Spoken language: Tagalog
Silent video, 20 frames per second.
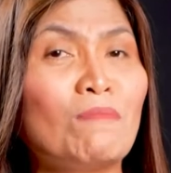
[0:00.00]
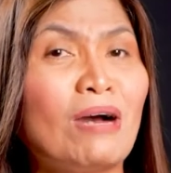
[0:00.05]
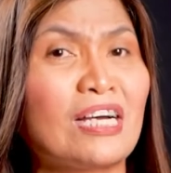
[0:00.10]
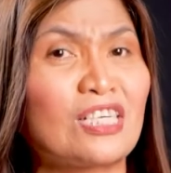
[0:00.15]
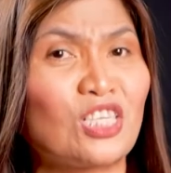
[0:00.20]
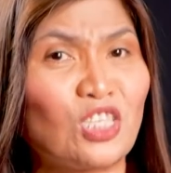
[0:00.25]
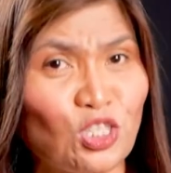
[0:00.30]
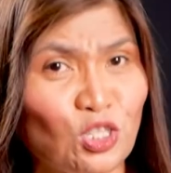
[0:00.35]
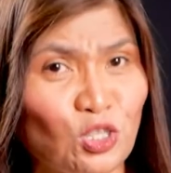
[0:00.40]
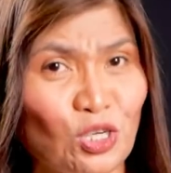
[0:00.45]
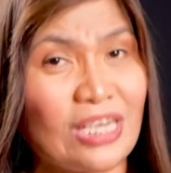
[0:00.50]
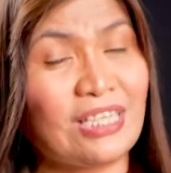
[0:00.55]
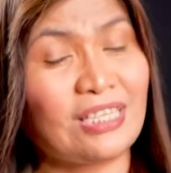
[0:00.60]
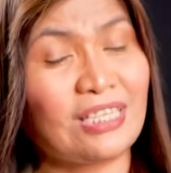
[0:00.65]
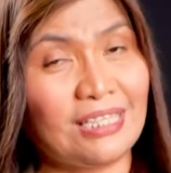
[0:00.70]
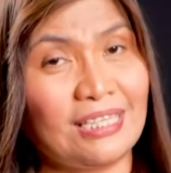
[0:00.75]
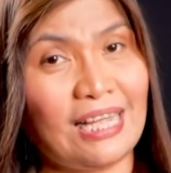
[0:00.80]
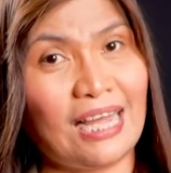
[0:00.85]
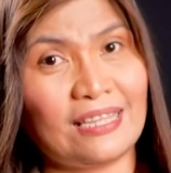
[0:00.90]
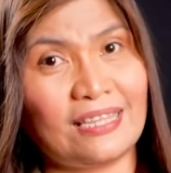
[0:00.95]
mga
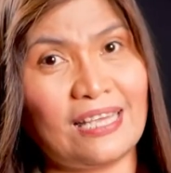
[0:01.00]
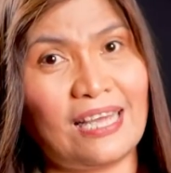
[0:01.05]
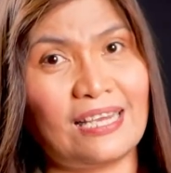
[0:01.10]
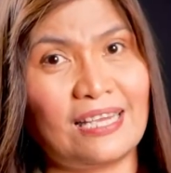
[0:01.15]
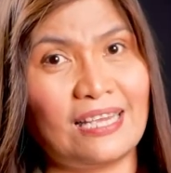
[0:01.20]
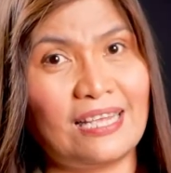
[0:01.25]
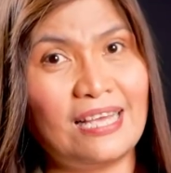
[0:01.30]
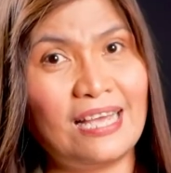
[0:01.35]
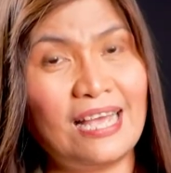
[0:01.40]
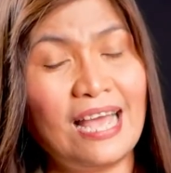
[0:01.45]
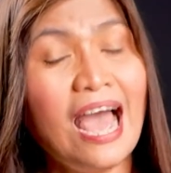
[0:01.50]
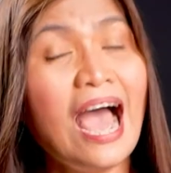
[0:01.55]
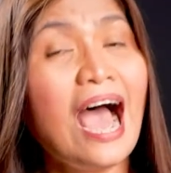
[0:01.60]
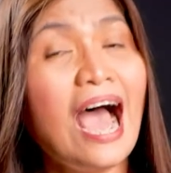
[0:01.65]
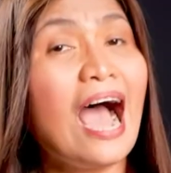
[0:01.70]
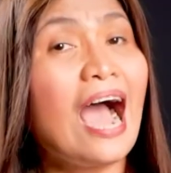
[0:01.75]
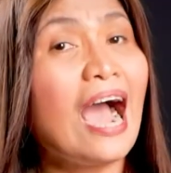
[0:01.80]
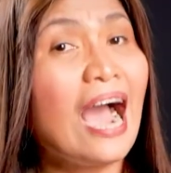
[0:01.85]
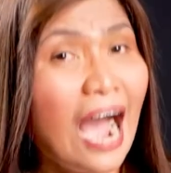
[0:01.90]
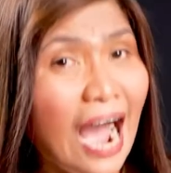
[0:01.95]
stress natin,
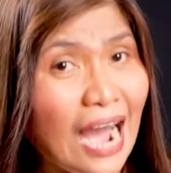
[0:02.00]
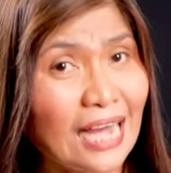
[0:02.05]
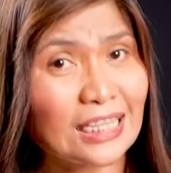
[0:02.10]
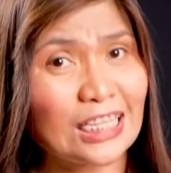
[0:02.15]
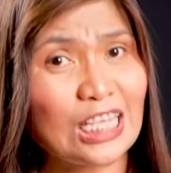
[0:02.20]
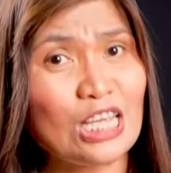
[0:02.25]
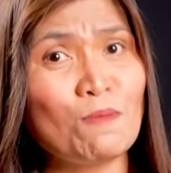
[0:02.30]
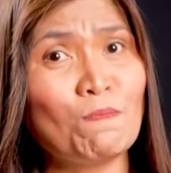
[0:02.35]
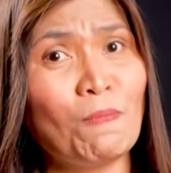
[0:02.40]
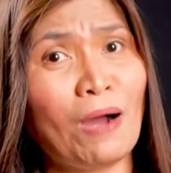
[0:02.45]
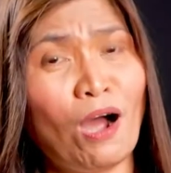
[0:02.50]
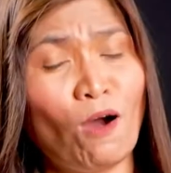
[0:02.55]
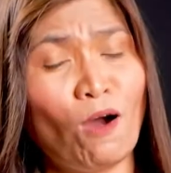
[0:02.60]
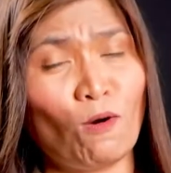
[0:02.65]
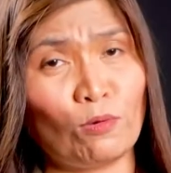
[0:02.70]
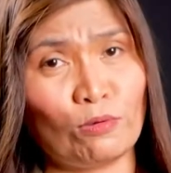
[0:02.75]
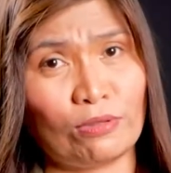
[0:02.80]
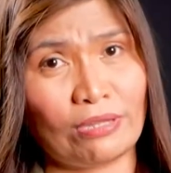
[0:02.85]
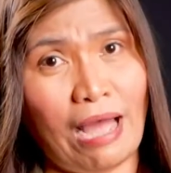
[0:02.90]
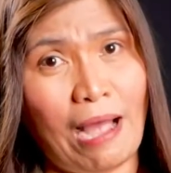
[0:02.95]
ang ating mga
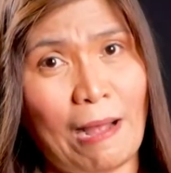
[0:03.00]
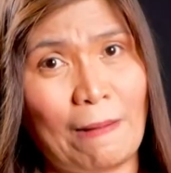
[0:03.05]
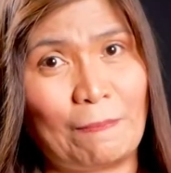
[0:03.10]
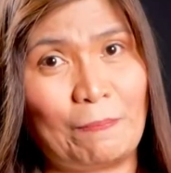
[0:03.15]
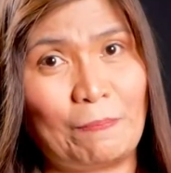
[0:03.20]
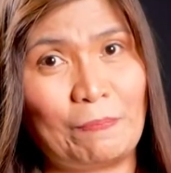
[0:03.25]
utang.